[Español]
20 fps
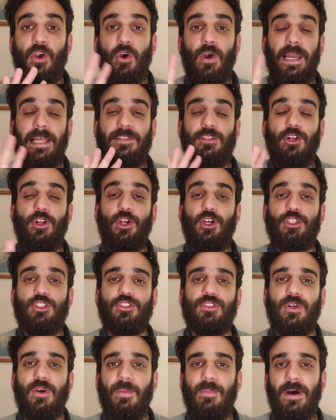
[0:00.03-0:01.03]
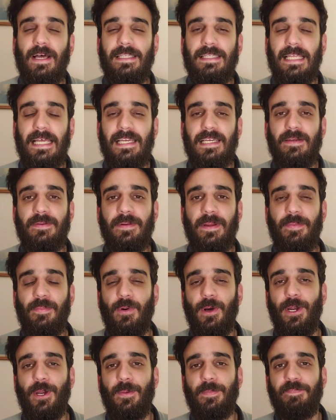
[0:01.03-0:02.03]
Hola a todos, ¿cómo andan?
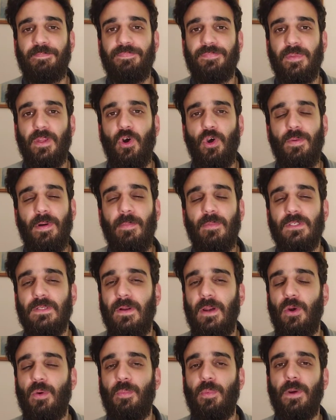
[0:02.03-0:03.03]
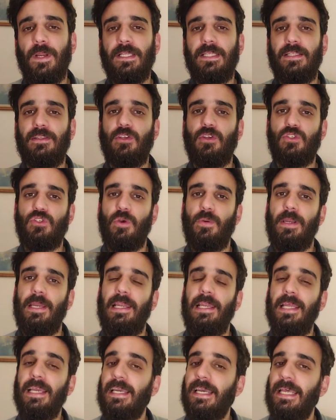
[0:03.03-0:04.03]
Bueno, hoy vamos a hablar un poquitito sobre
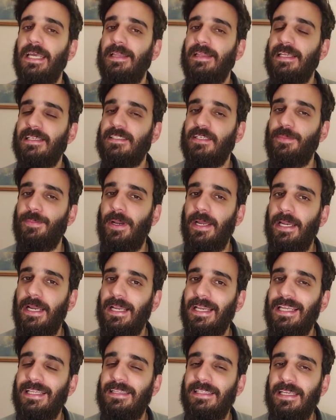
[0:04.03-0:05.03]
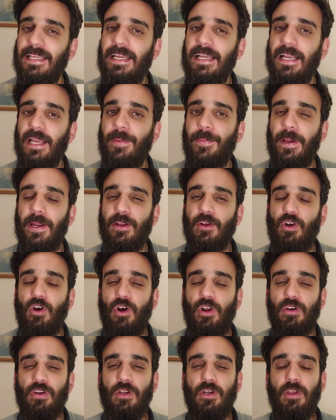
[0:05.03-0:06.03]
el eje de esta semana que tiene que ver
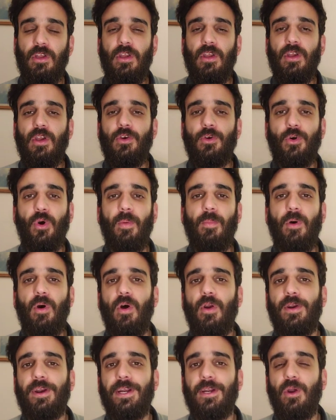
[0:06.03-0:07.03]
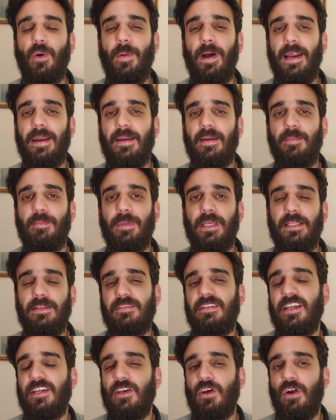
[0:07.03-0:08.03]
con cómo renovar mi
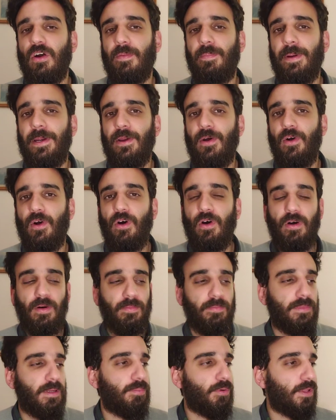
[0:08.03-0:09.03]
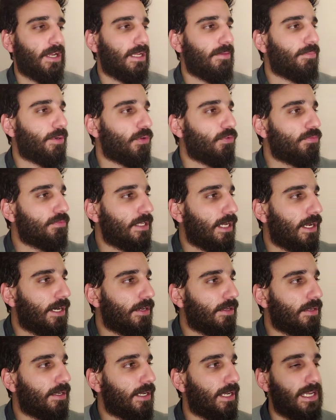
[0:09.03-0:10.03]
interior. Pero me podrán
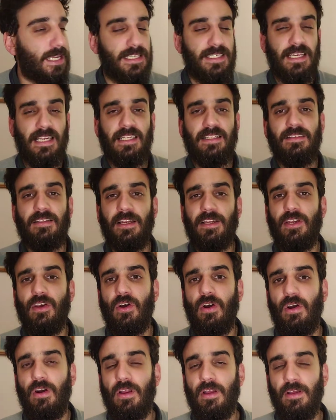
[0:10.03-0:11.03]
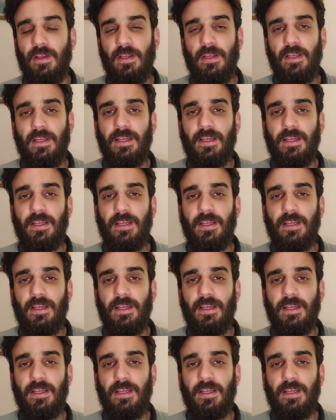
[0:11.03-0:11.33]
preguntar qué es el interior,